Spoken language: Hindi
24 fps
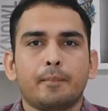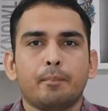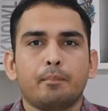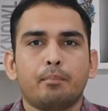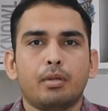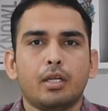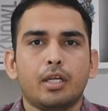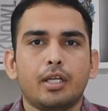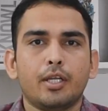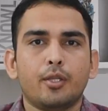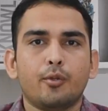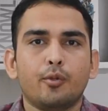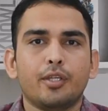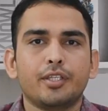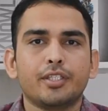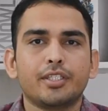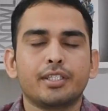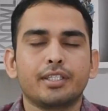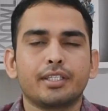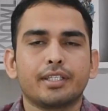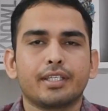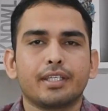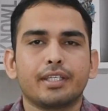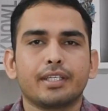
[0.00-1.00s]
ब्लड
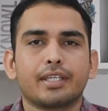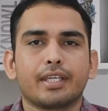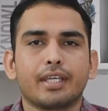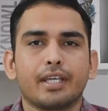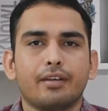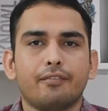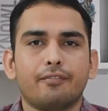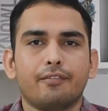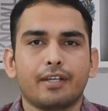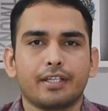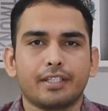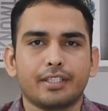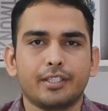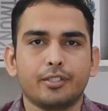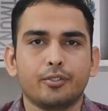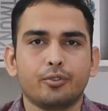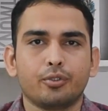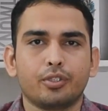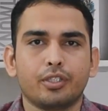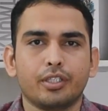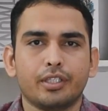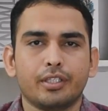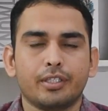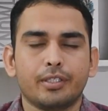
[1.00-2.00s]
डोनेशन के क्या फ़ायदे होते